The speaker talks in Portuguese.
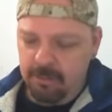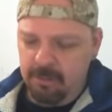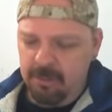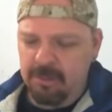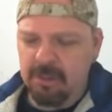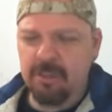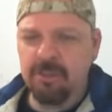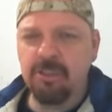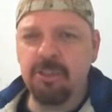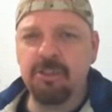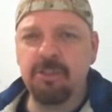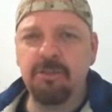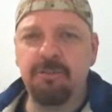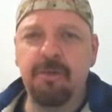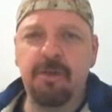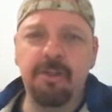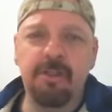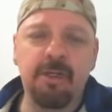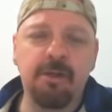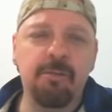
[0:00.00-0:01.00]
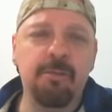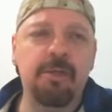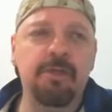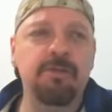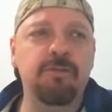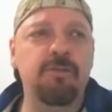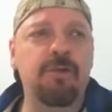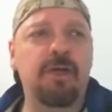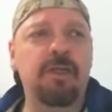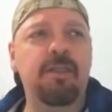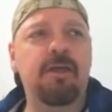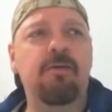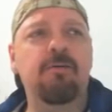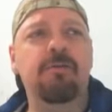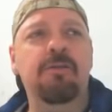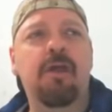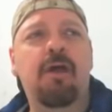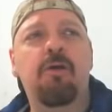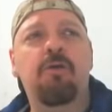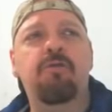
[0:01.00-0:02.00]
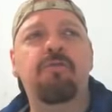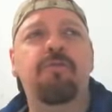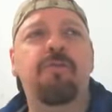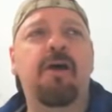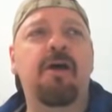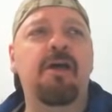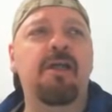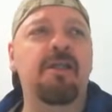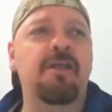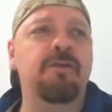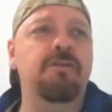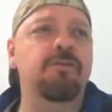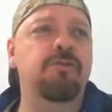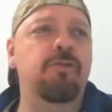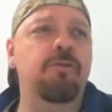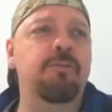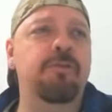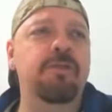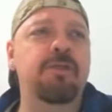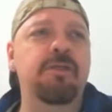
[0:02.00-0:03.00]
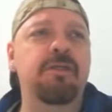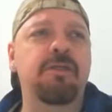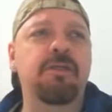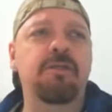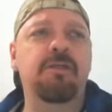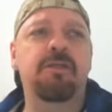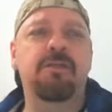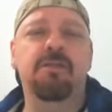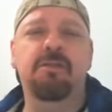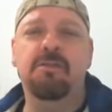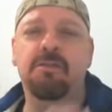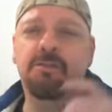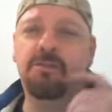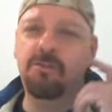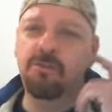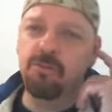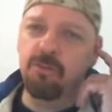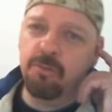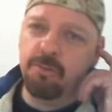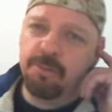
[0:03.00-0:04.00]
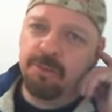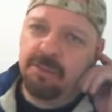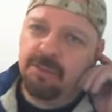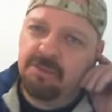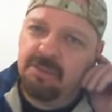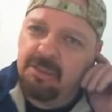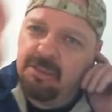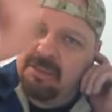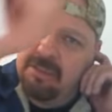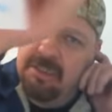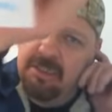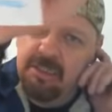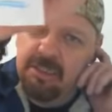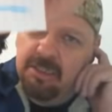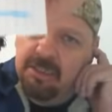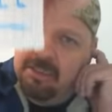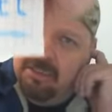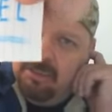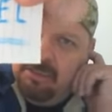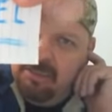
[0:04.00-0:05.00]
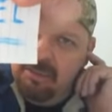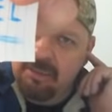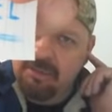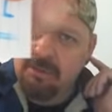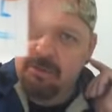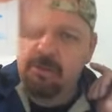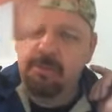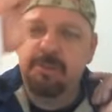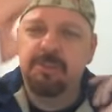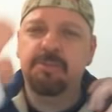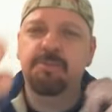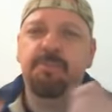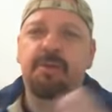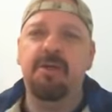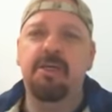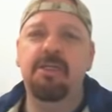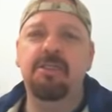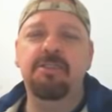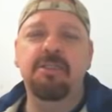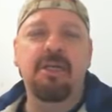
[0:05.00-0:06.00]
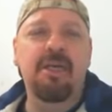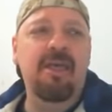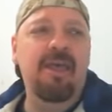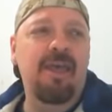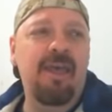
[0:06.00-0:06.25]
E tem gente que fala, não, mas no canal tal fala sobre, sobre isso aqui, sobre esse país.